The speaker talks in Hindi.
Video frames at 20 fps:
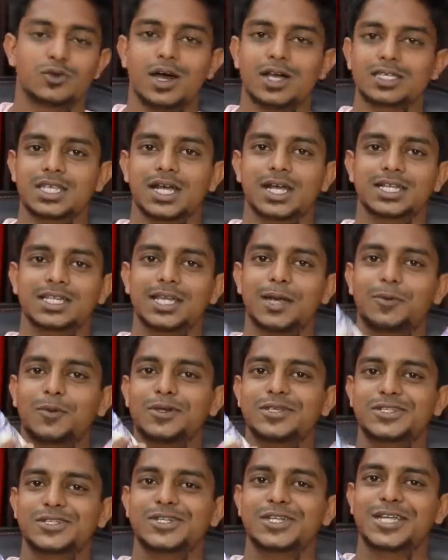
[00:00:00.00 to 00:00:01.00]
तो आशा करते हैं
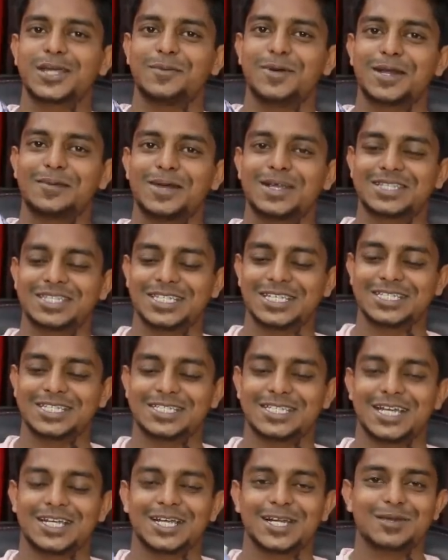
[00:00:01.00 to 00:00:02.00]
आपको इस ट्रिक के बारे में अच्छे तरीके
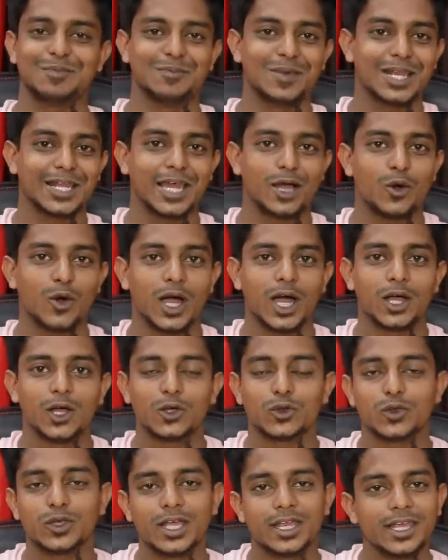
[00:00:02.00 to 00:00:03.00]
से जानकारी मिल गया होगा
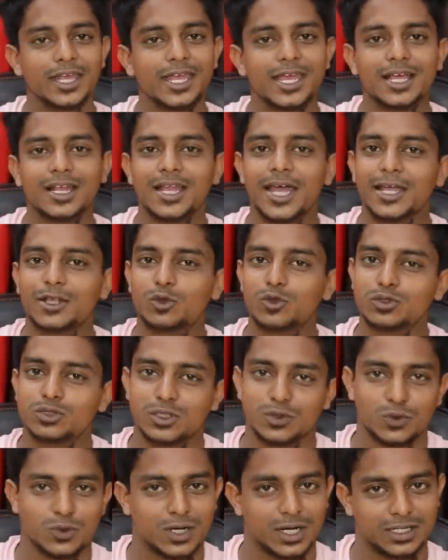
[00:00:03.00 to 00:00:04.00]
तो यार एक लाइक तो
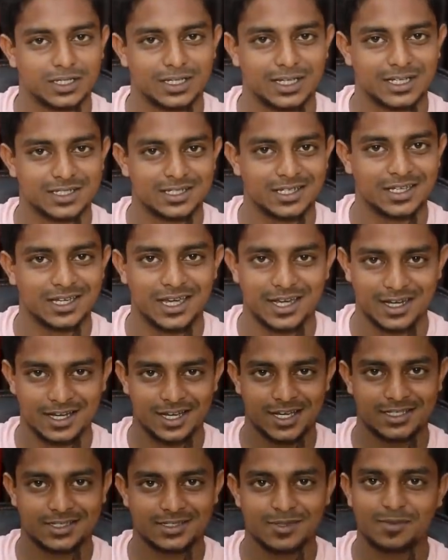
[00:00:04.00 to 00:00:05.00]
जरूर कर देना चाहिए है ना
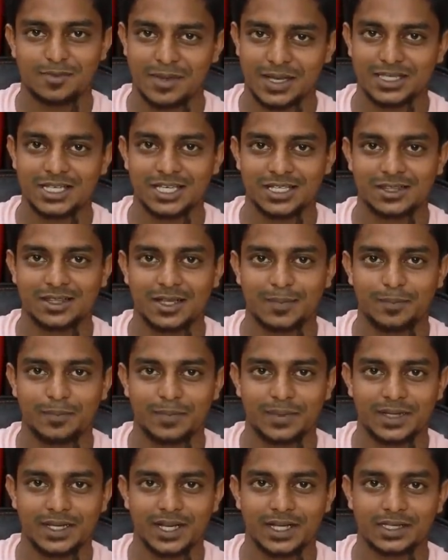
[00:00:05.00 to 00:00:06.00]
गाइस मैजिक इतना
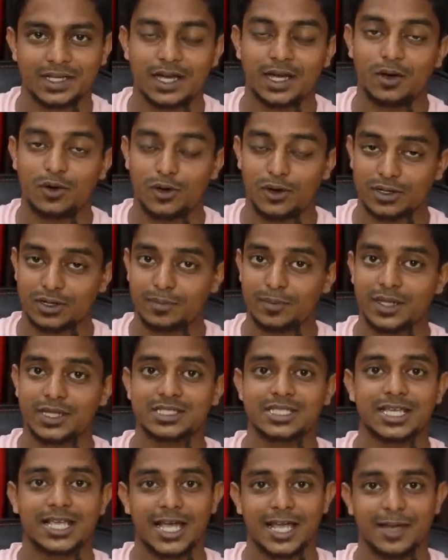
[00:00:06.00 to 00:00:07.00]
बढ़िया था और
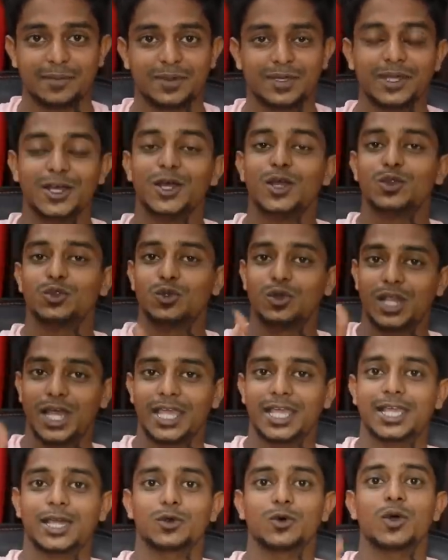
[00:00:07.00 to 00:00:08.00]
मैंने सिखाया भी तो
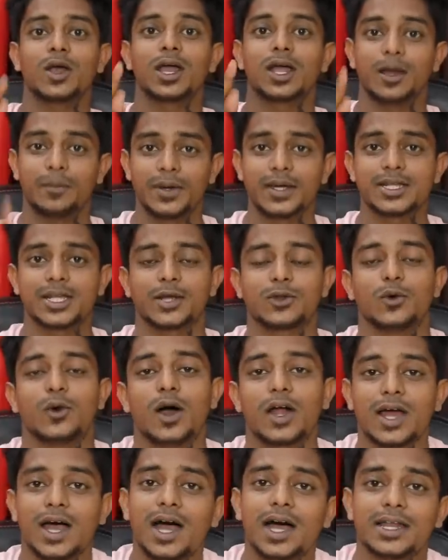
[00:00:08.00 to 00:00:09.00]
लाइक करो कमेंट करो
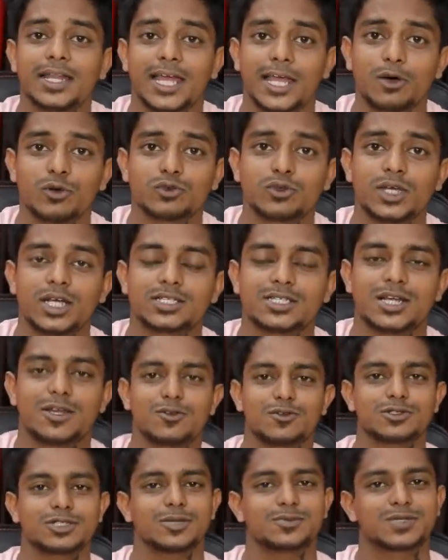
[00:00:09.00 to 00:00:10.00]
और हाँ नए हो तो यार
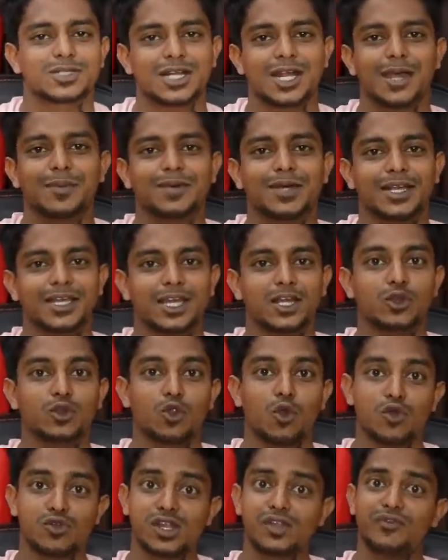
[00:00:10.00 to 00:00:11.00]
चैनल को सब्सक्राइब करके
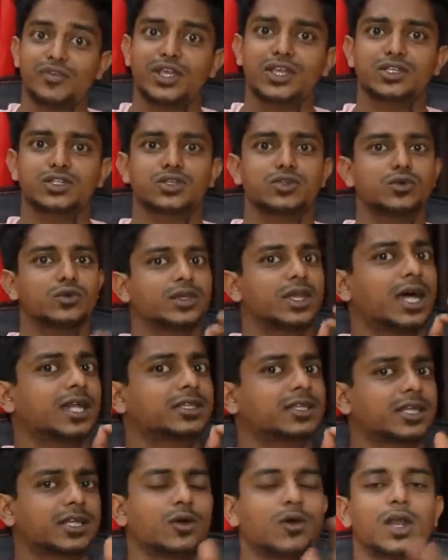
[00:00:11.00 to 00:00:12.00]
नोटिफिकेशन को
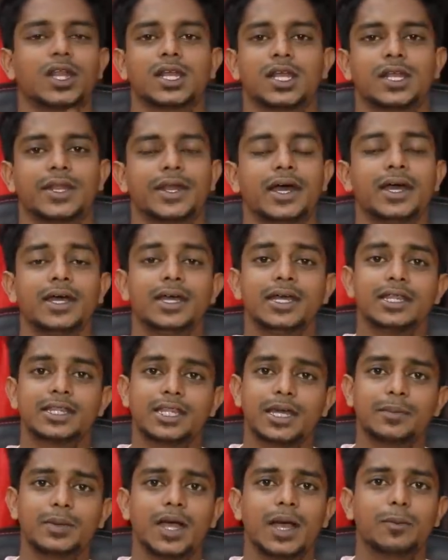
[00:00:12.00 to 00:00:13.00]
याद करके ऑल कर लेना
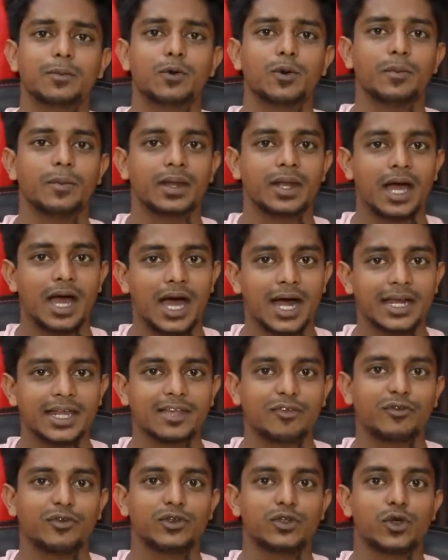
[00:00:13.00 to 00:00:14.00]
तभी आपको मेरा हर
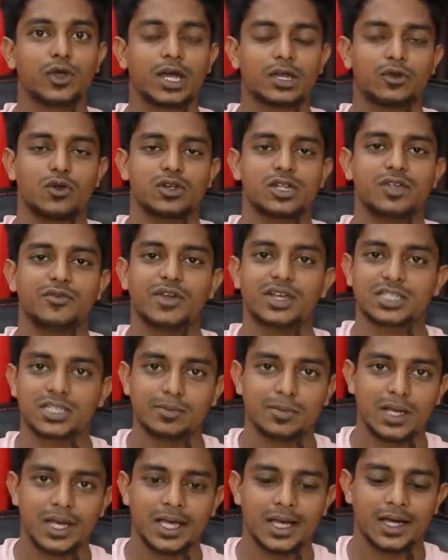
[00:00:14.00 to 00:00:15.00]
एक वीडियो का
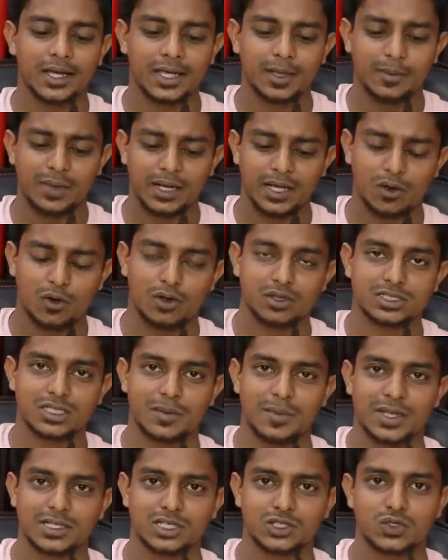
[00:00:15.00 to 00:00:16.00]
नोटिफिकेशन मिलेगा कि मैंने कौन
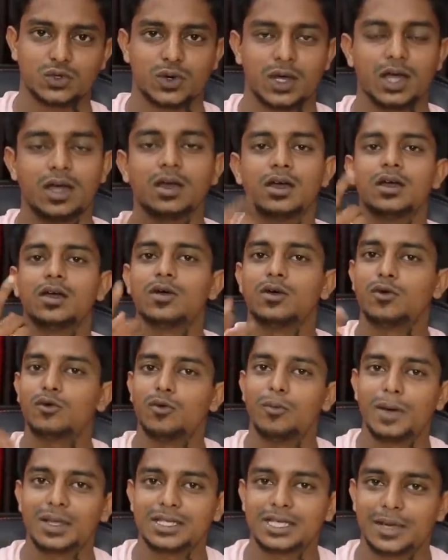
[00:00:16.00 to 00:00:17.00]
सा मैजिक छोड़ा
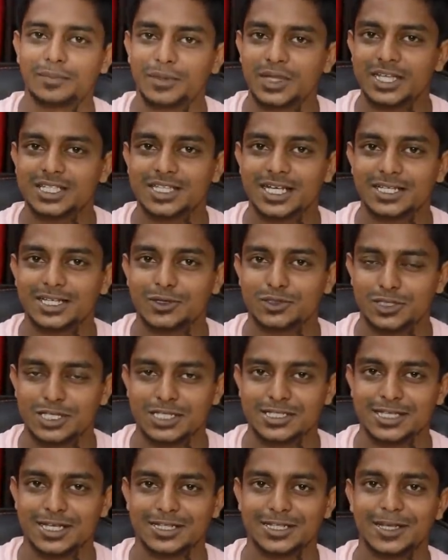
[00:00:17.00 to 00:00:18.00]
वो मैजिक आप देख सकते हैं और
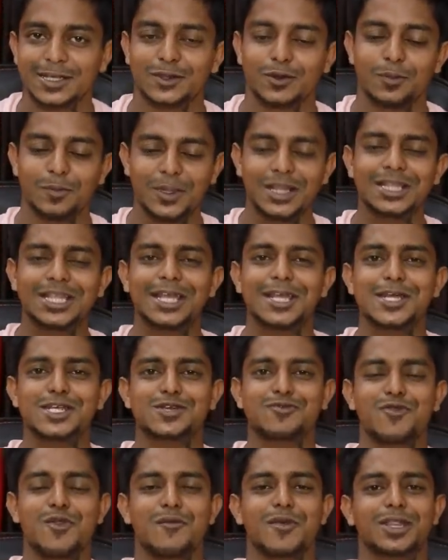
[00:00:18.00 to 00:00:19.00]
सीख सकते हैं तो मिलते हैं
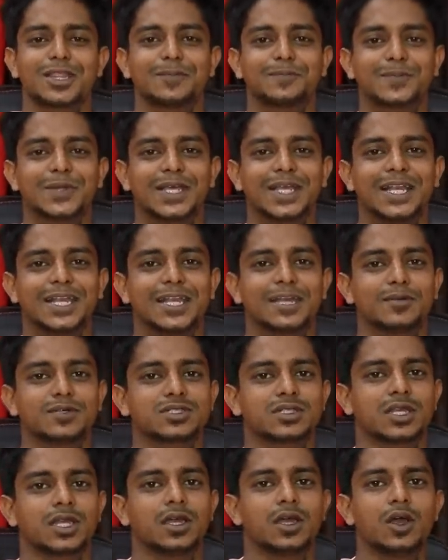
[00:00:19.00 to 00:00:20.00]
नेक्स्ट वीडियो में तब तक के लिए
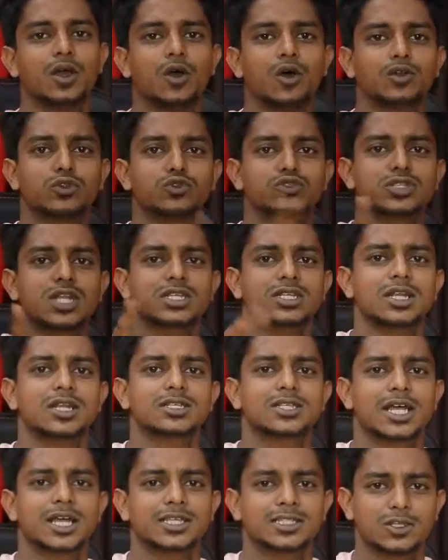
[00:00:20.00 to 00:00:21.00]
नमस्ते दूसरा
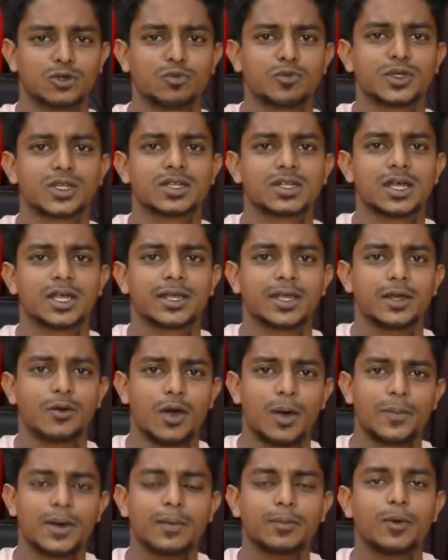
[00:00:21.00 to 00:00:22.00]
चैनल जाकर जरूर विजिट कर लेना
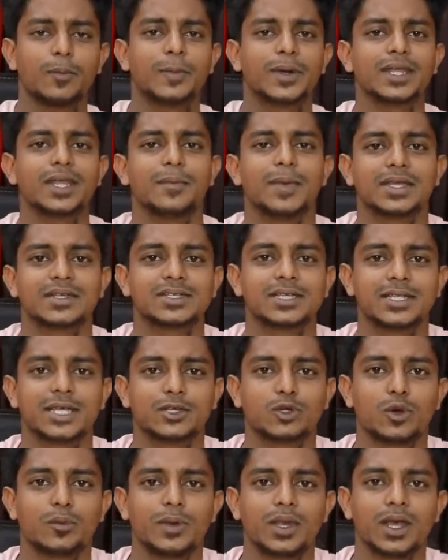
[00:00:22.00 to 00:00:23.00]
वहां पर आपको बढ़िया मैजिक
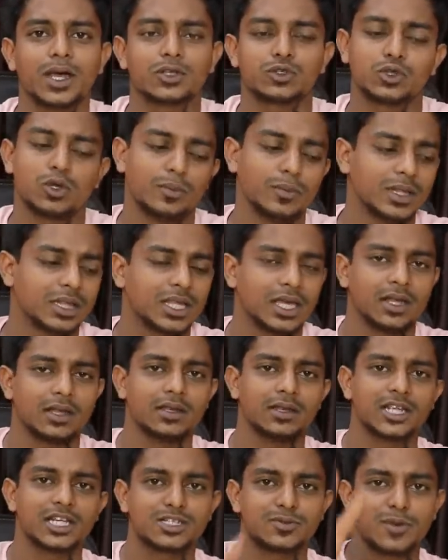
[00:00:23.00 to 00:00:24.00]
देखने को मिलेगा चलो मिलते
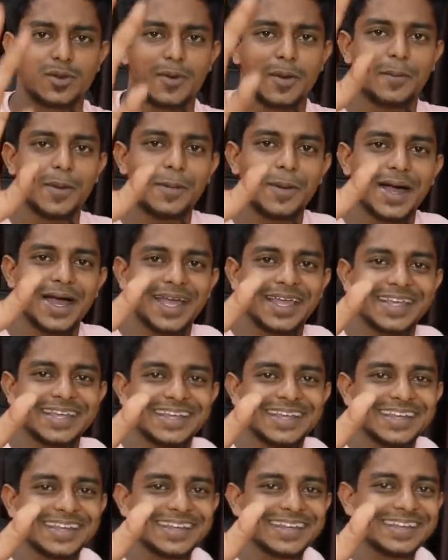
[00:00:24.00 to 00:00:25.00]
हैं नेक्स्ट वीडियो में
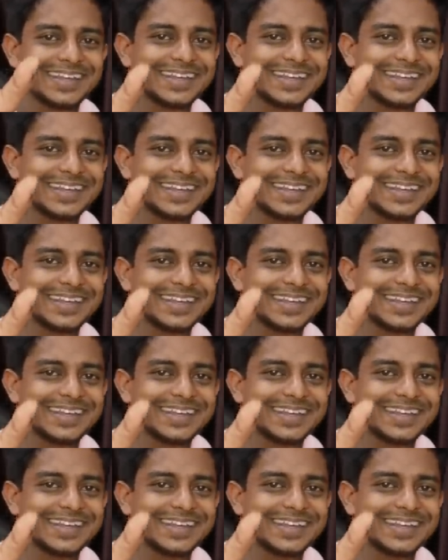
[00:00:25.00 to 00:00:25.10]
बाय